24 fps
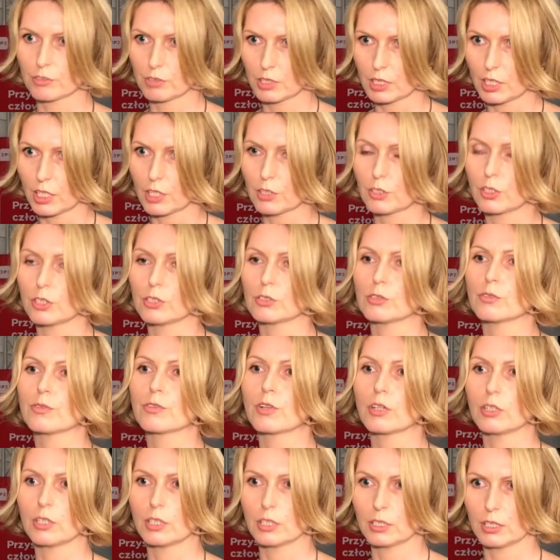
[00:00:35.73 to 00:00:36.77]
redaktorów
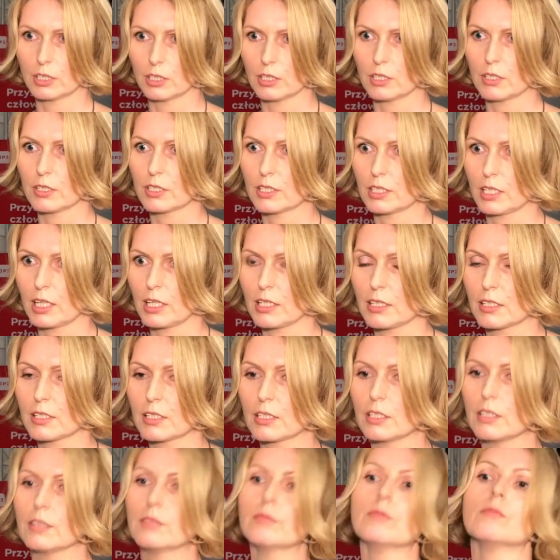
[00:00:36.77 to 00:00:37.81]
kolejnych
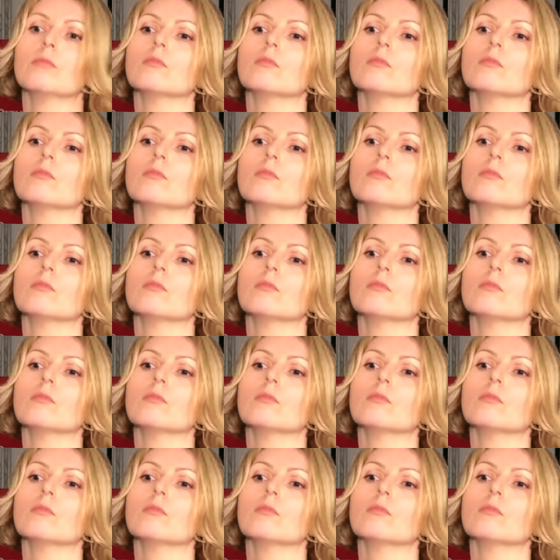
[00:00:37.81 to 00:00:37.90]
instancji.